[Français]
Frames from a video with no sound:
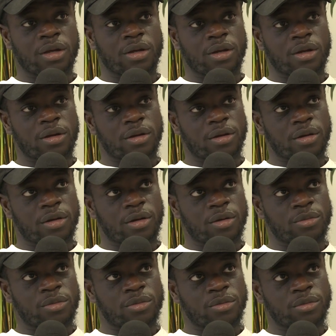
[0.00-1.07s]

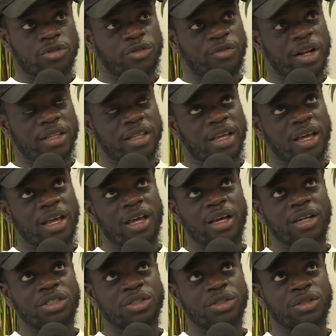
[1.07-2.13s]
M.
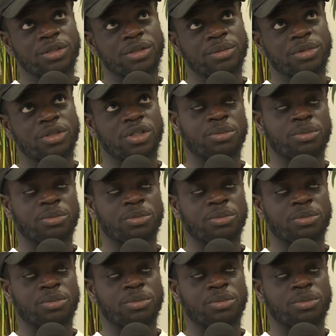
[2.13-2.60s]
Walter, M.